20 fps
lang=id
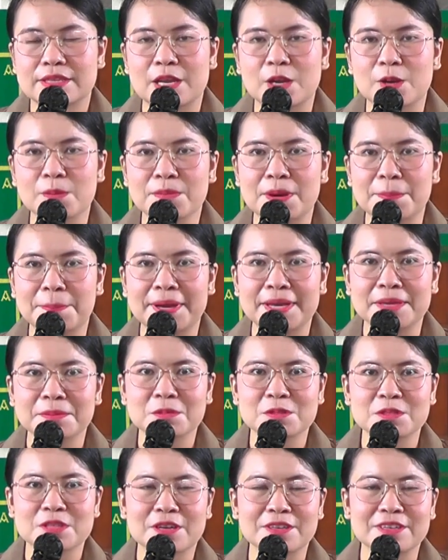Shalom Bapak
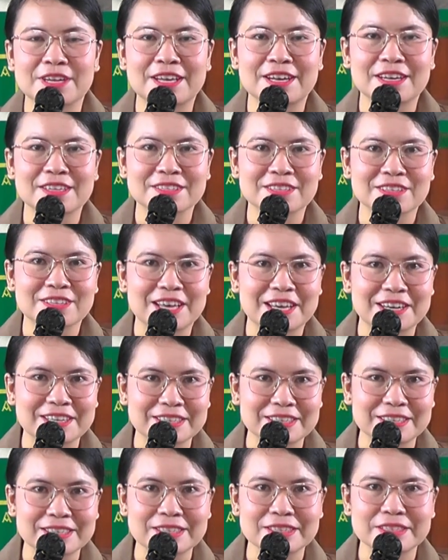Ibu,
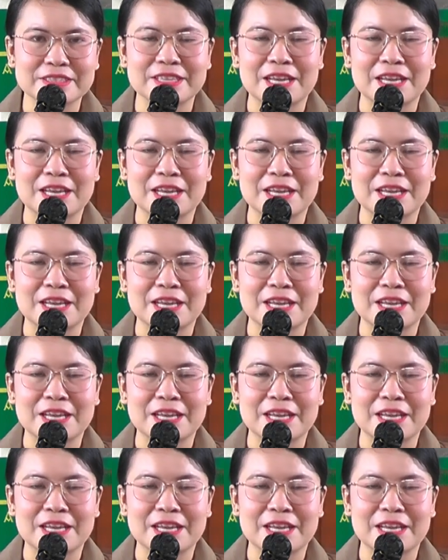Saudara-saudari,